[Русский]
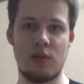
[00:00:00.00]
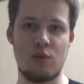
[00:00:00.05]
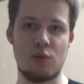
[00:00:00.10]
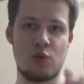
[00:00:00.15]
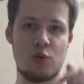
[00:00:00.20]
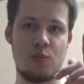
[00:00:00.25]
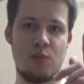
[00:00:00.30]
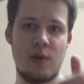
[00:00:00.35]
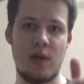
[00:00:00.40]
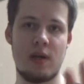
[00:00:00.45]

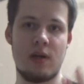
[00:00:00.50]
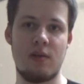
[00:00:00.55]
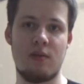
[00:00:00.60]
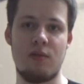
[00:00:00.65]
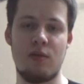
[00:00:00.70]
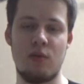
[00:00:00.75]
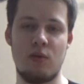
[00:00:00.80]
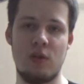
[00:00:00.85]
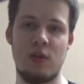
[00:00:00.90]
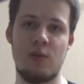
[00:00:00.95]

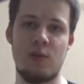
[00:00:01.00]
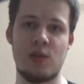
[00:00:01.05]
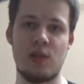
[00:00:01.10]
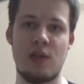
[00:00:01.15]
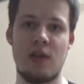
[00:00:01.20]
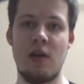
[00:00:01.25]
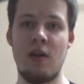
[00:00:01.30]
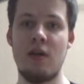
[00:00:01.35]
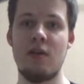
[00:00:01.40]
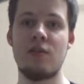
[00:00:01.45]
Успехов и
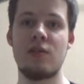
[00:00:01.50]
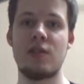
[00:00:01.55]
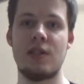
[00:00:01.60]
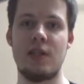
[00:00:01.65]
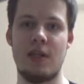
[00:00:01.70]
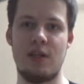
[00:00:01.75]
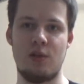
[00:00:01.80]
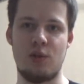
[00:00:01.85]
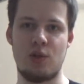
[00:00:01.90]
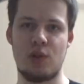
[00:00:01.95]
увидимся в
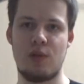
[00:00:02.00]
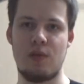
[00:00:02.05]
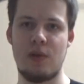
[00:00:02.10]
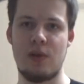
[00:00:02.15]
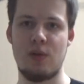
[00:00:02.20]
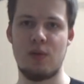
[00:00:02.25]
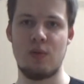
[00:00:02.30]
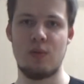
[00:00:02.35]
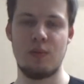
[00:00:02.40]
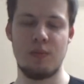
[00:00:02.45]
следующих
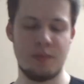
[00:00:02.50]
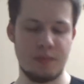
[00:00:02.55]
видео.